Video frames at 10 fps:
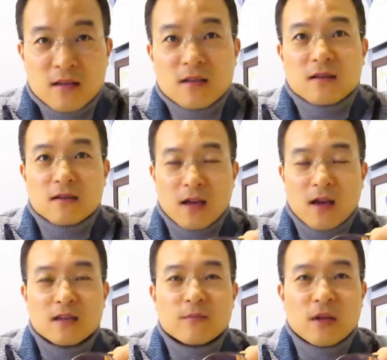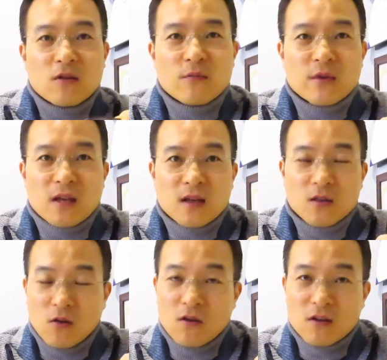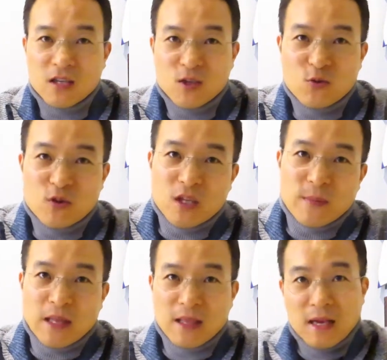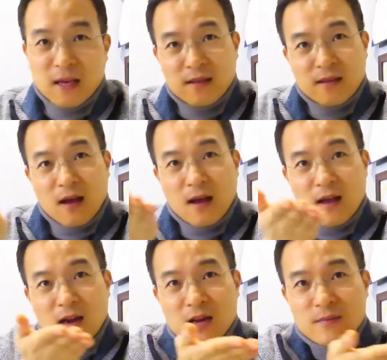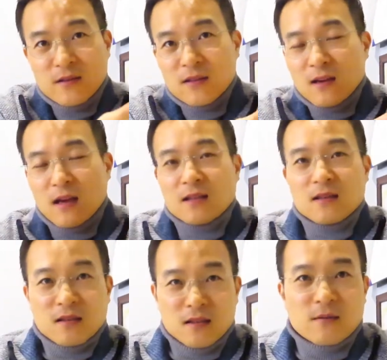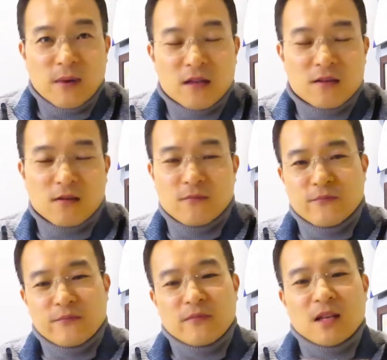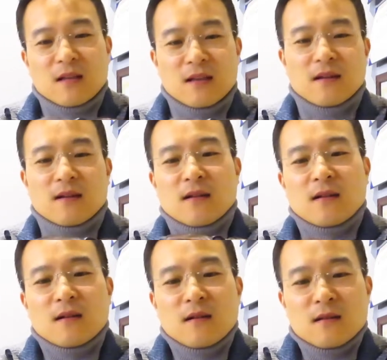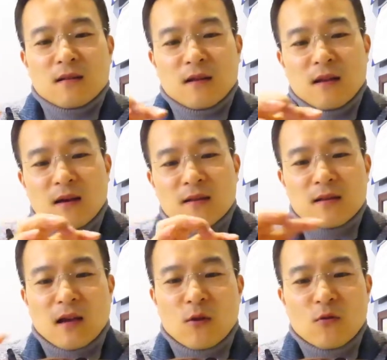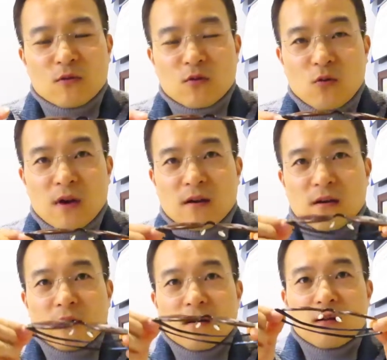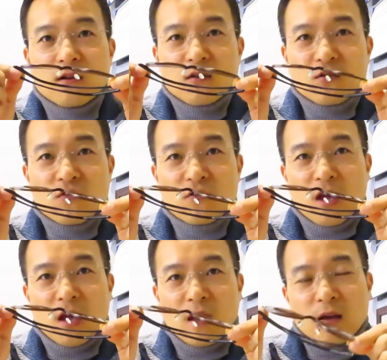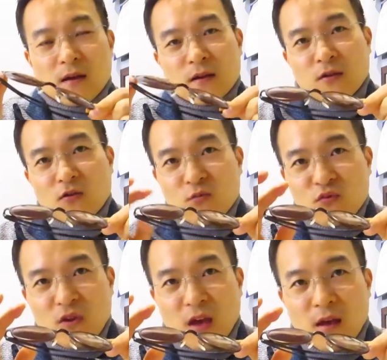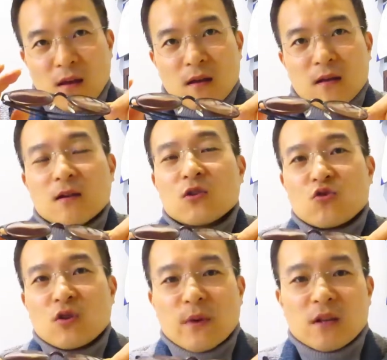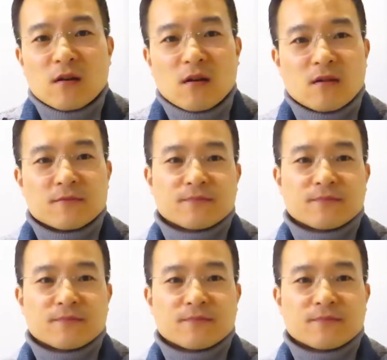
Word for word: 치즈를 생각하시면 될 겁니다. 덩어리 치즈도 있지만 얇은 슬라이스 치즈 말이죠. 슬라이스 가공을 통하여 두께 그리고 무게를 줄이면서